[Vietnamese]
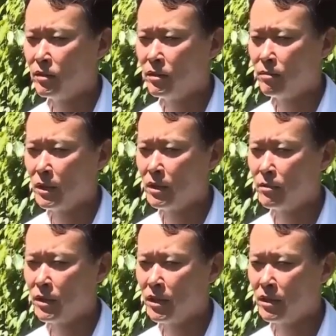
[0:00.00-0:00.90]
nhu cầu
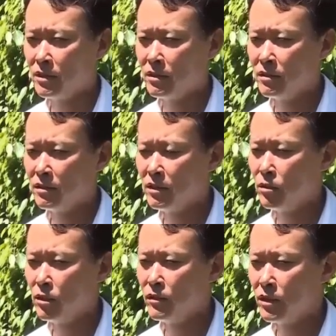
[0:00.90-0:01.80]
ngày càng tăng
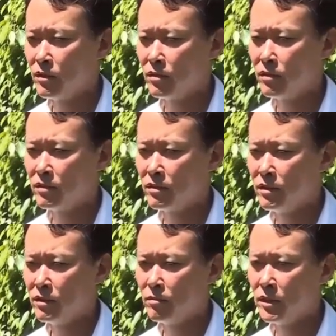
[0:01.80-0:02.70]
đối với cà phê đặc
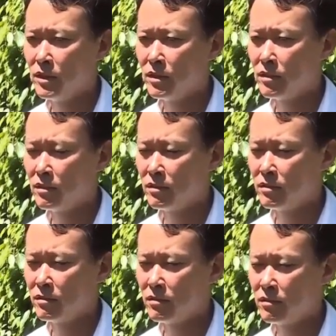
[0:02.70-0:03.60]
sản và tăng tiêu
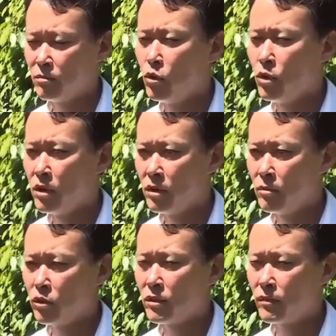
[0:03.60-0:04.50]
thụ cà phê nhân
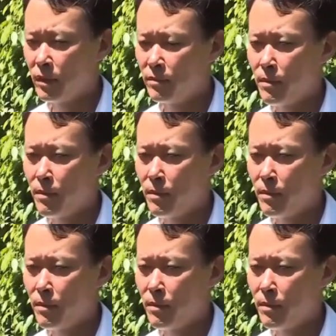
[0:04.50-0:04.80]
ở các nền